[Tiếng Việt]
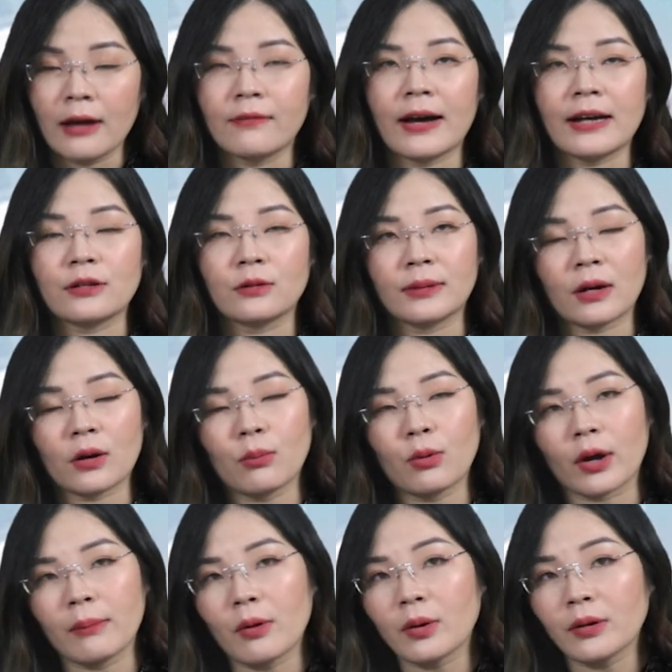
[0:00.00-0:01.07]
Và chúng ta có một
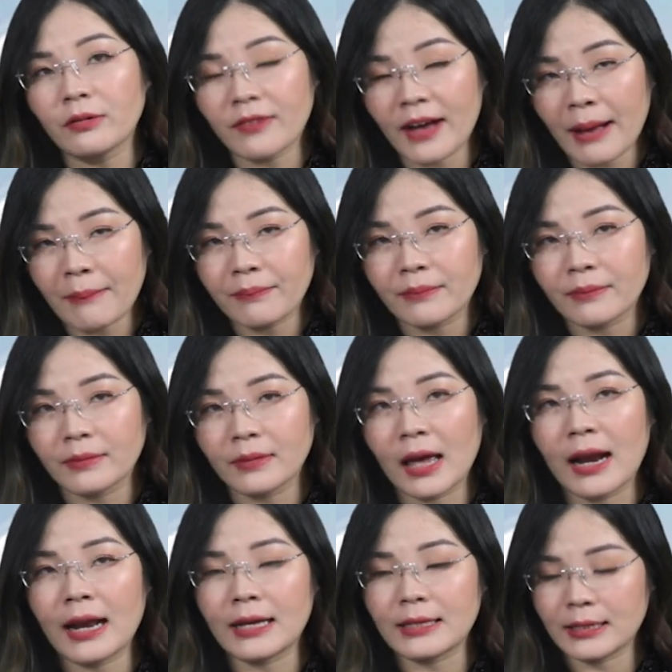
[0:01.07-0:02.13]
cái mẫu ngữ pháp,
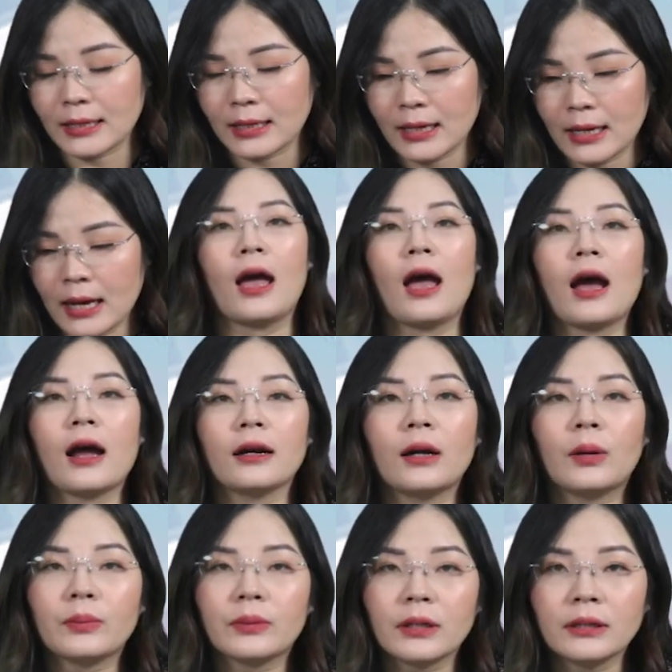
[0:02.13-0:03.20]
đấy là gì?
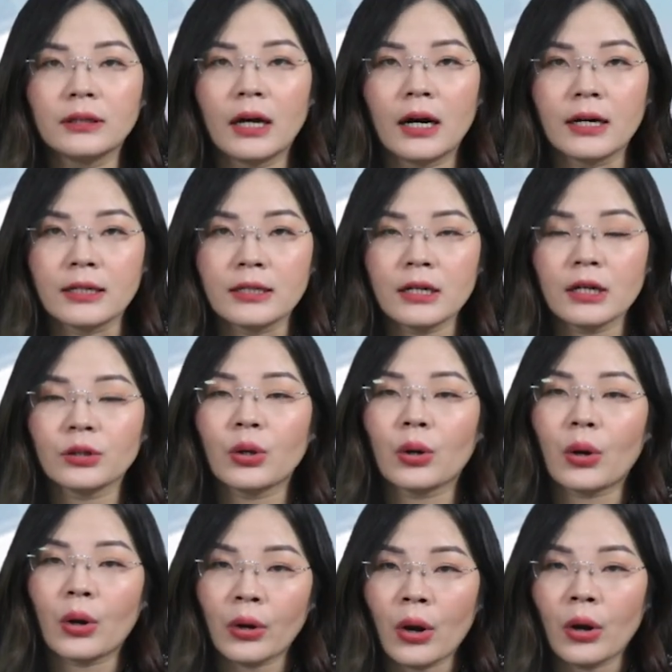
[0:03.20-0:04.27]
Động từ ở trước
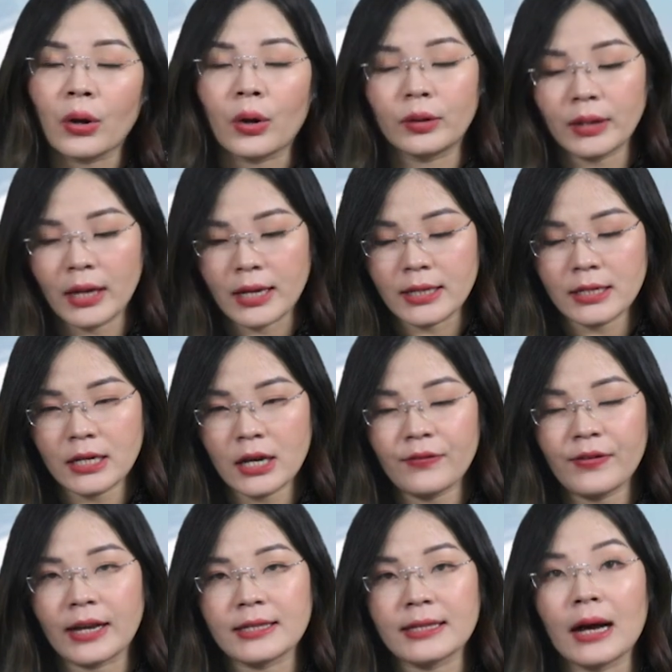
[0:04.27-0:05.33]
tokoro có thể chia
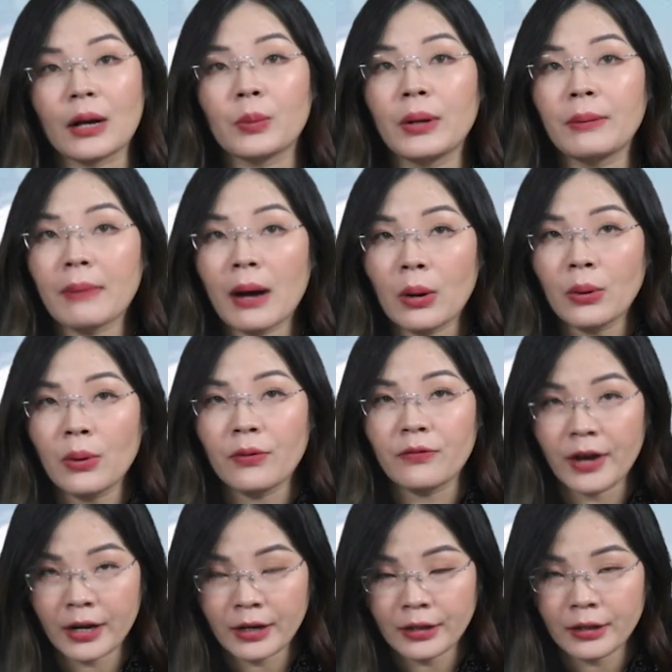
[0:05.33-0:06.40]
về cái dạng nguyên mẫu
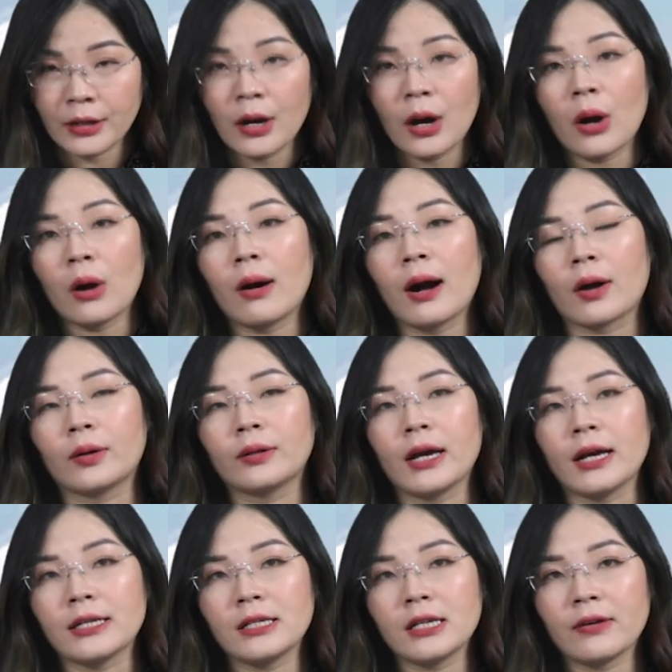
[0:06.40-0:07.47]
veru, hoặc có
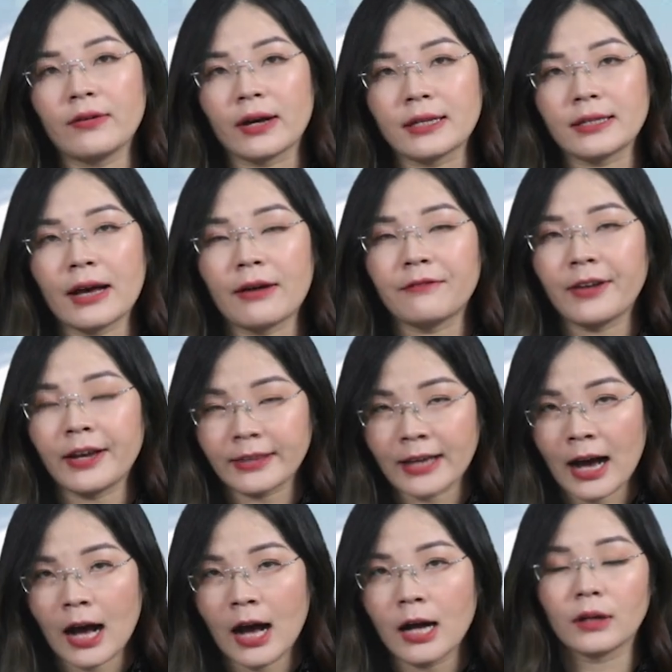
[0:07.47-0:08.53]
thể chia về cái dạng
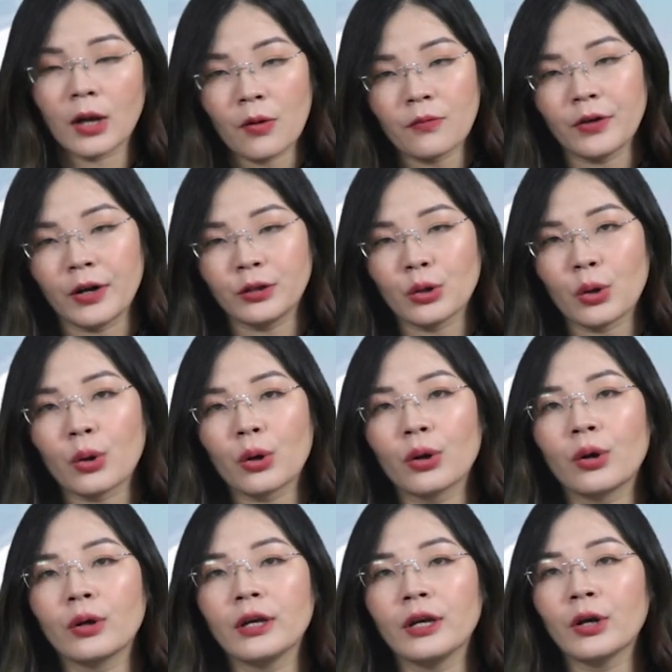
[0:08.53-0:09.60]
veta cộng với
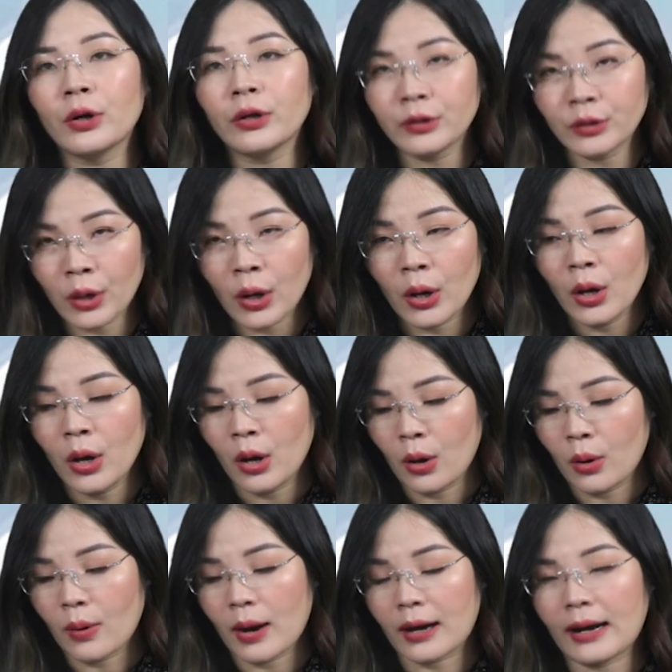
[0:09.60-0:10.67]
tokoro ni yoruto
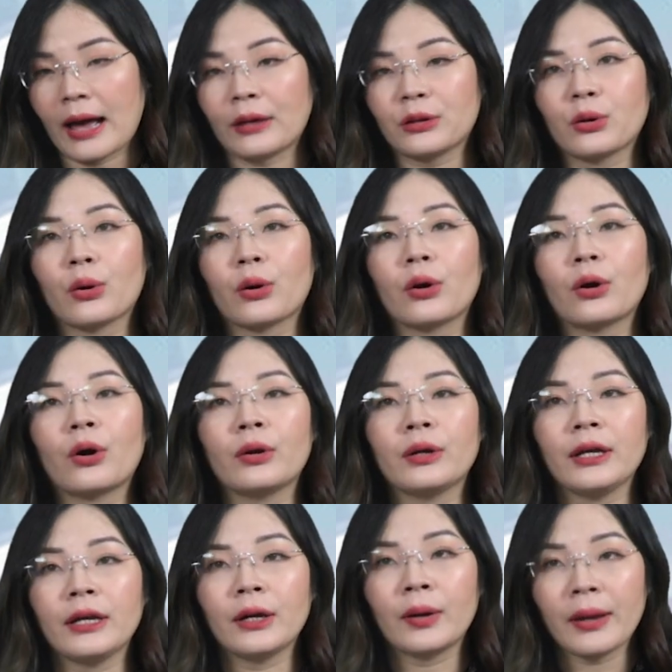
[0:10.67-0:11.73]
hoặc là tokoro
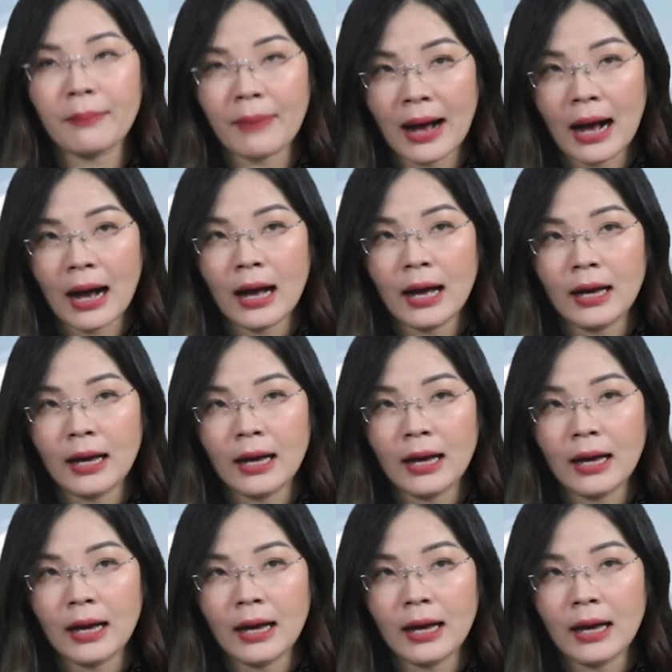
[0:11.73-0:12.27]
ni yoreba.